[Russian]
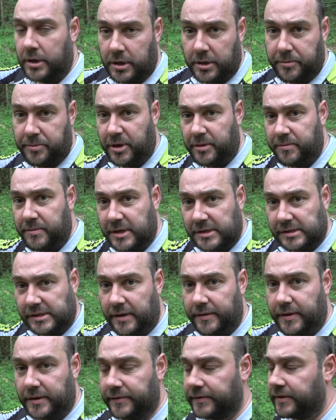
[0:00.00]
на предмет
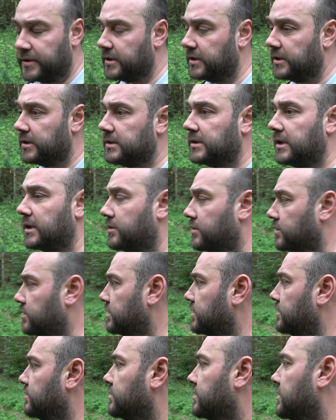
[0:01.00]
советов эти леса
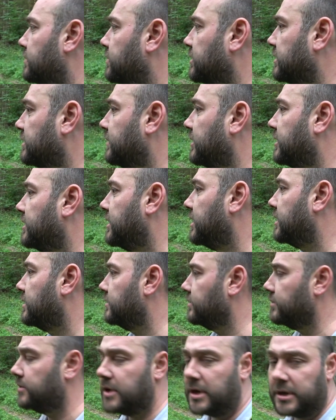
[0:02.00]
точно нужно посмотреть.
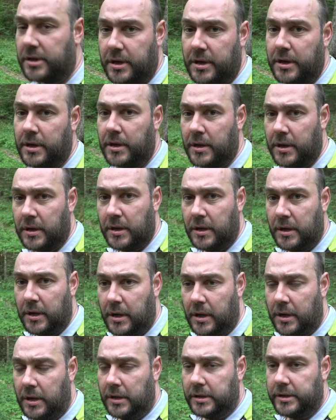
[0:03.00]
Ну, и надо
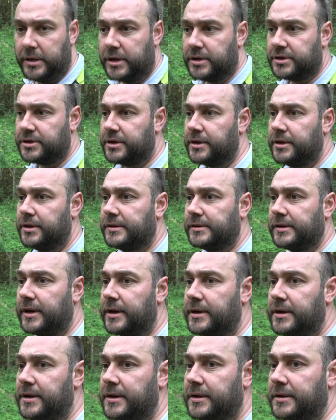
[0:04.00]
дальше
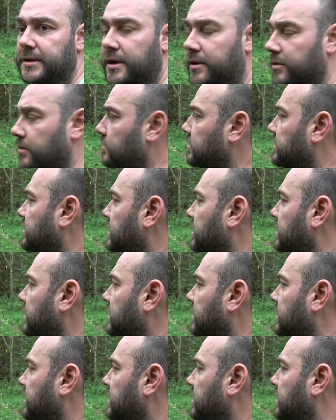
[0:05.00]
искать дорогу